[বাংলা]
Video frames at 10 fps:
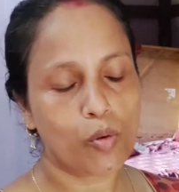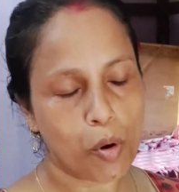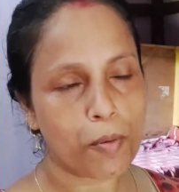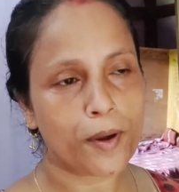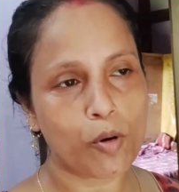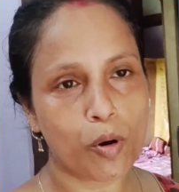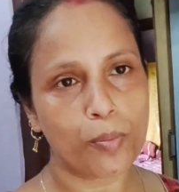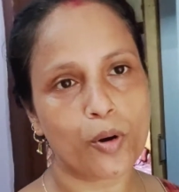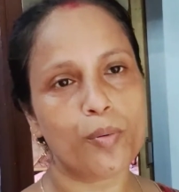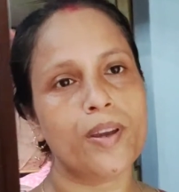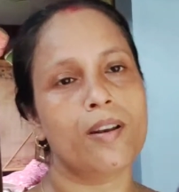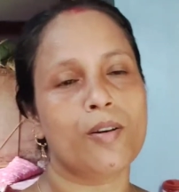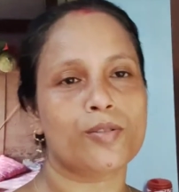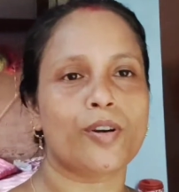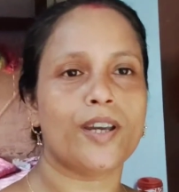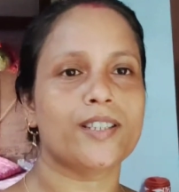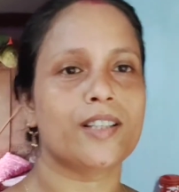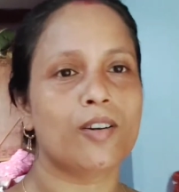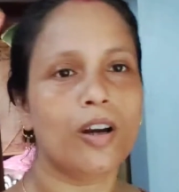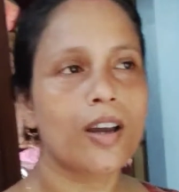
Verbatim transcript: খুবই খুব খুবই লস হয়েছিল